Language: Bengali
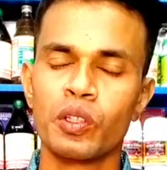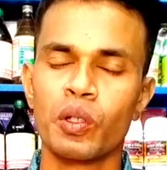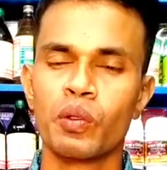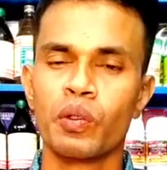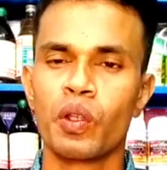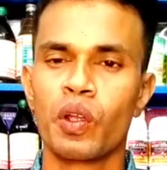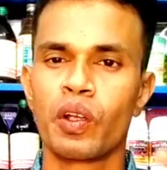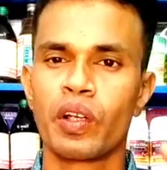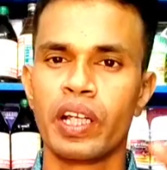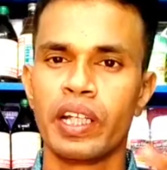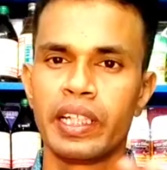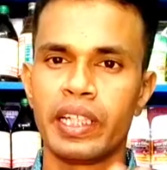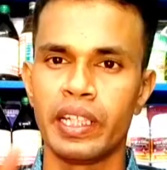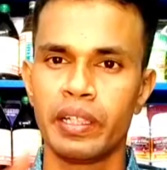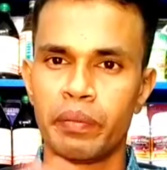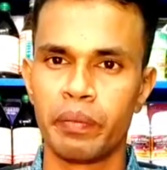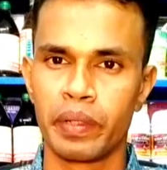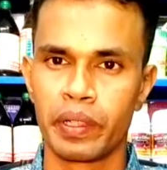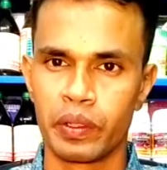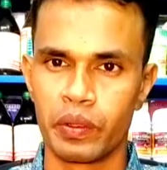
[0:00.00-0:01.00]
যৌন রোগের
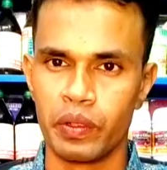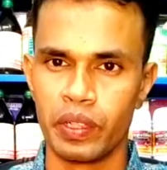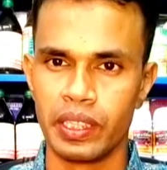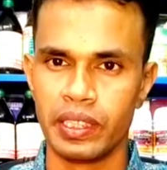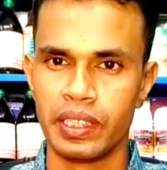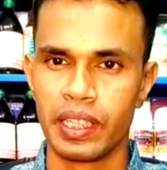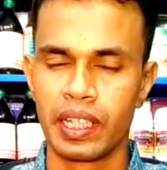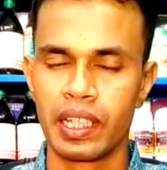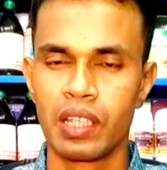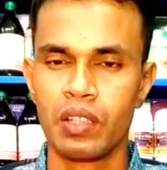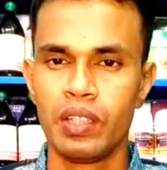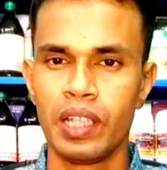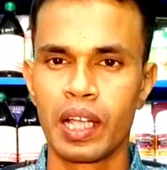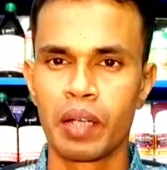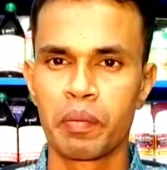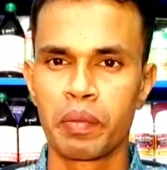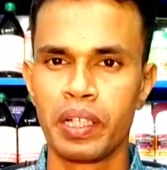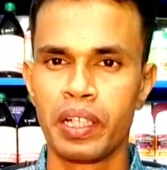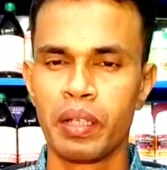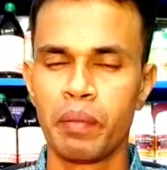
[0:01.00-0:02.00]
ট্রিটমেন্ট করি যাদের দু
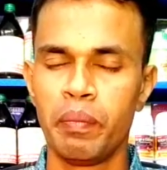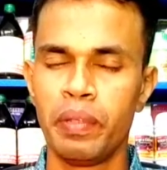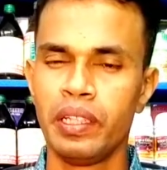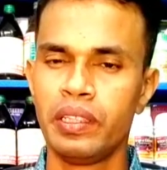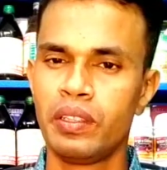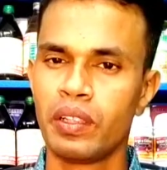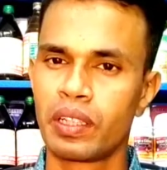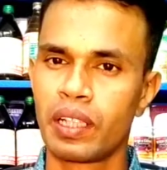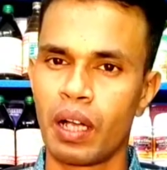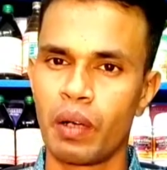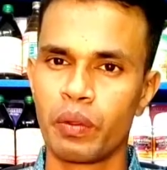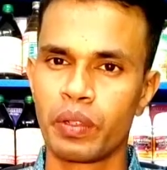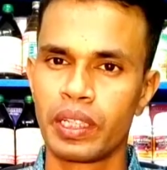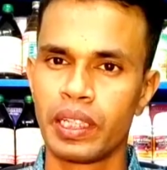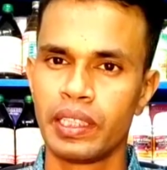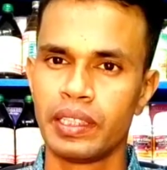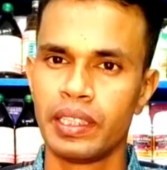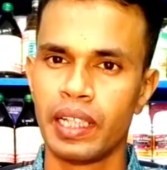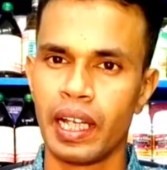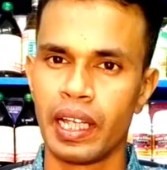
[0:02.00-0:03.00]
এক মিনিটে বীর্যটা
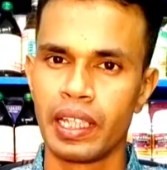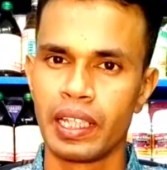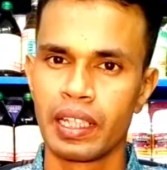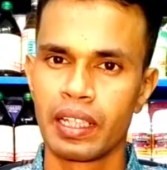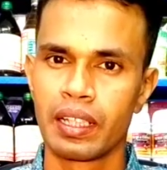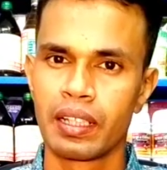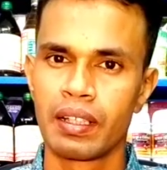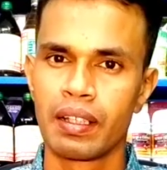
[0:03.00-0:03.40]
উঠে যায়